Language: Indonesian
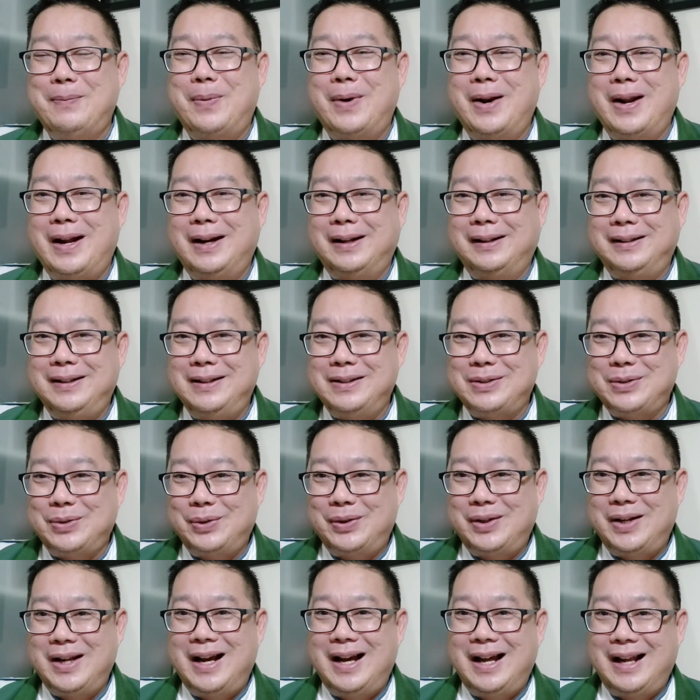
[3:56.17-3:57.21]
berarti
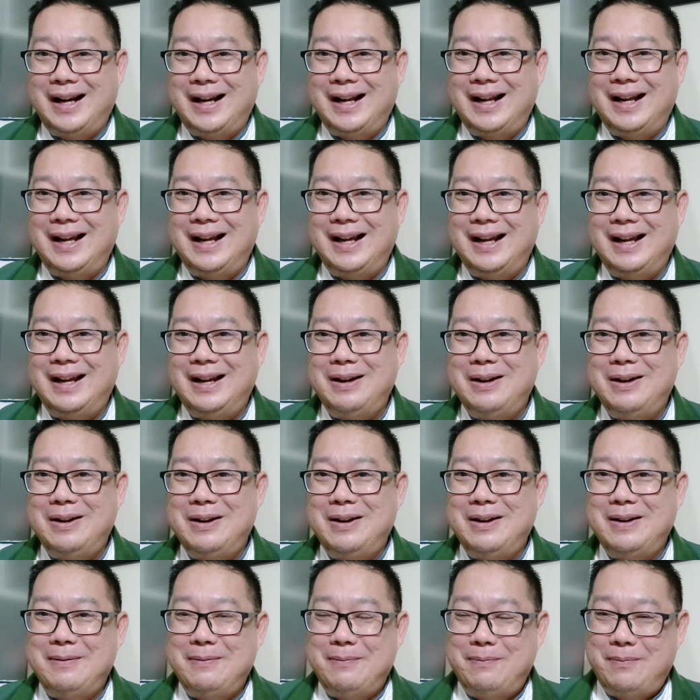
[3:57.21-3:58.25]
saudara
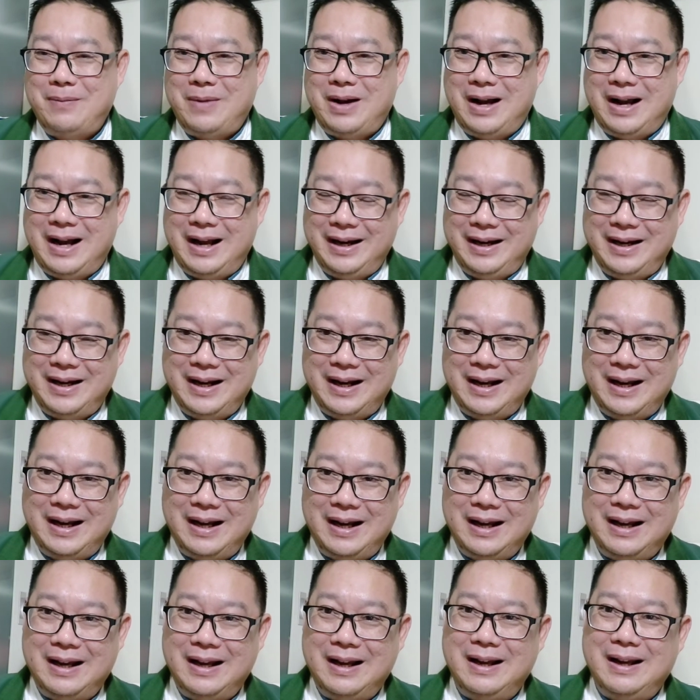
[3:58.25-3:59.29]

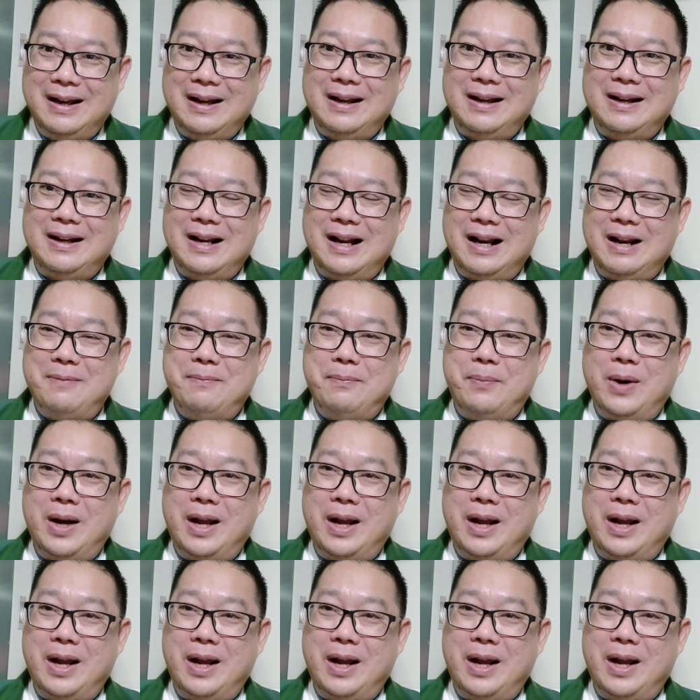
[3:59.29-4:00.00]
ada dalam